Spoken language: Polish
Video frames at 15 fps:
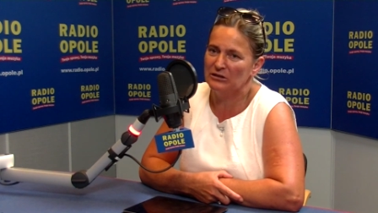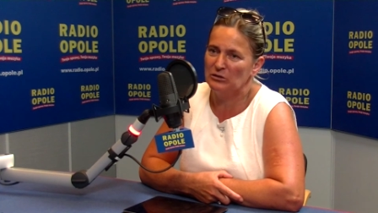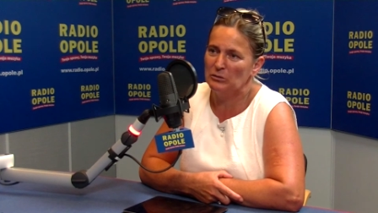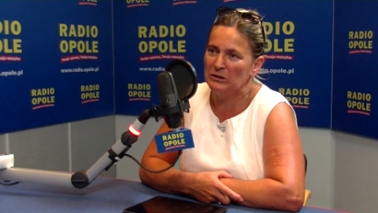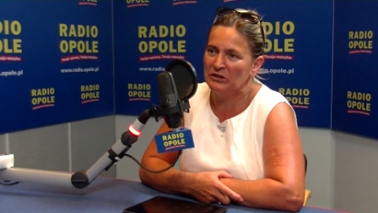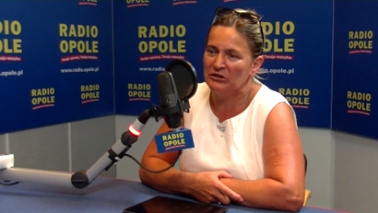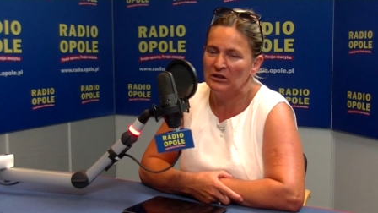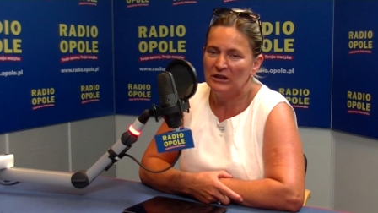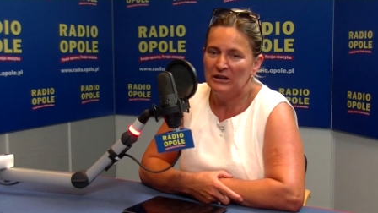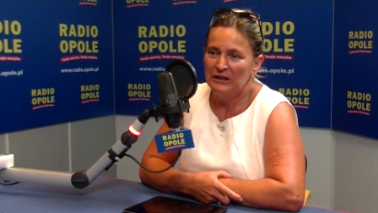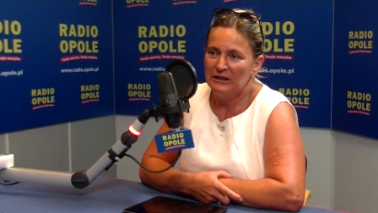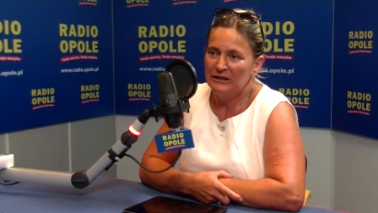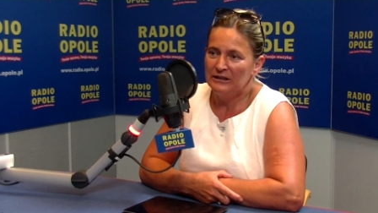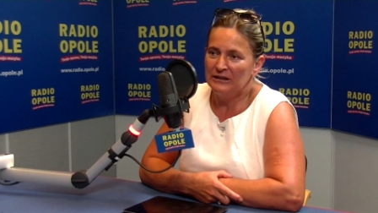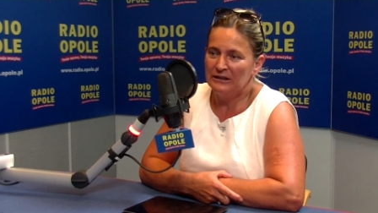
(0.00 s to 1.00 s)
natomiast
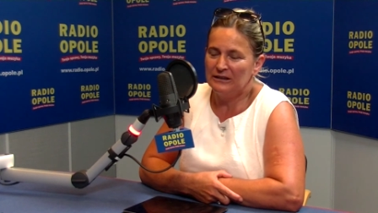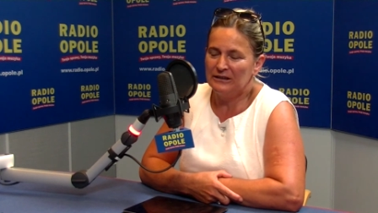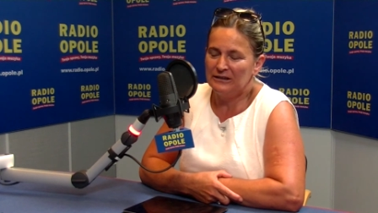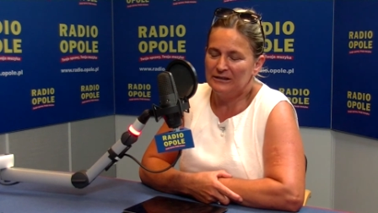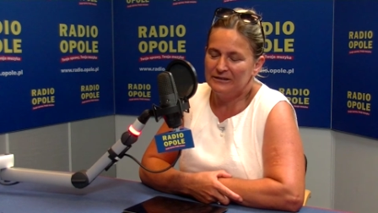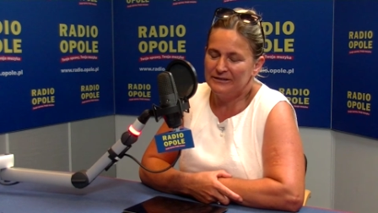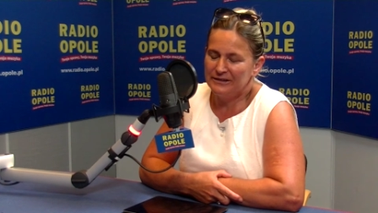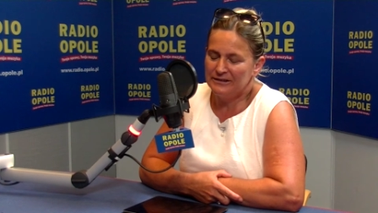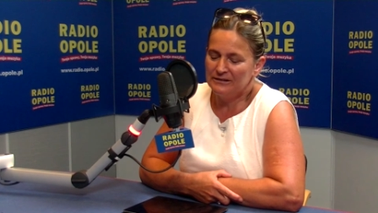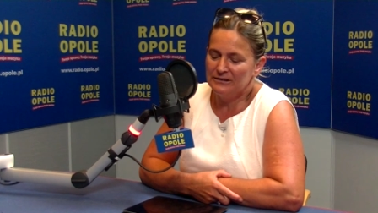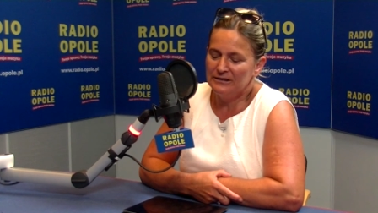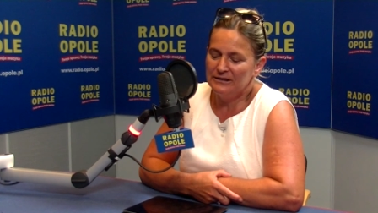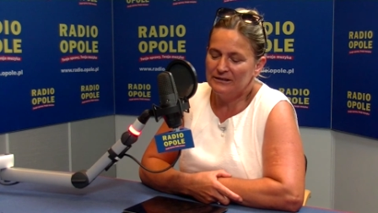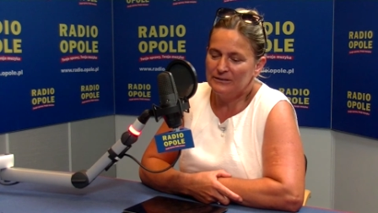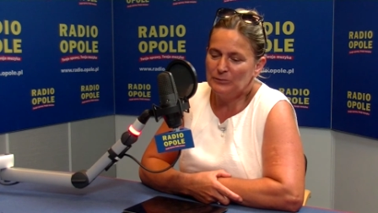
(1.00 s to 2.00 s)
ja, ja,
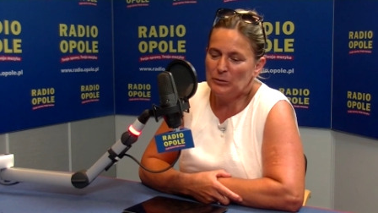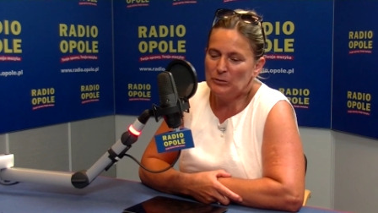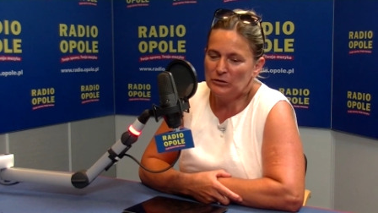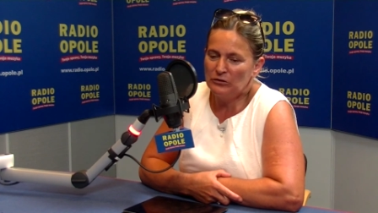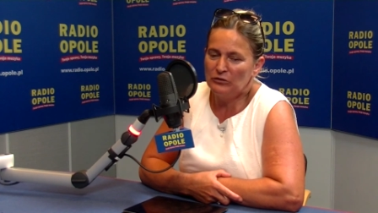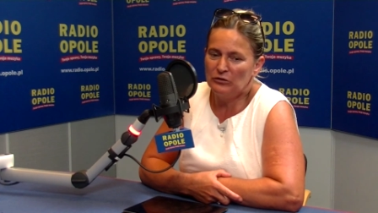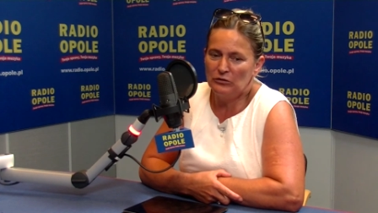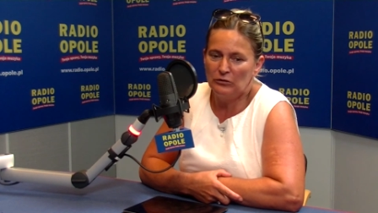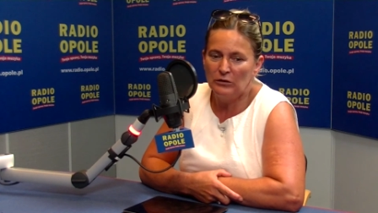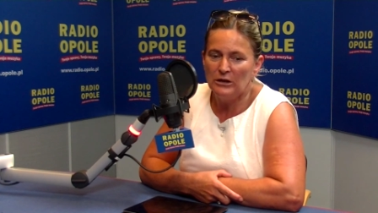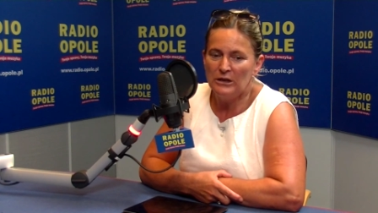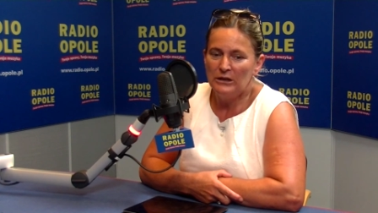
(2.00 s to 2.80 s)
ja po prostu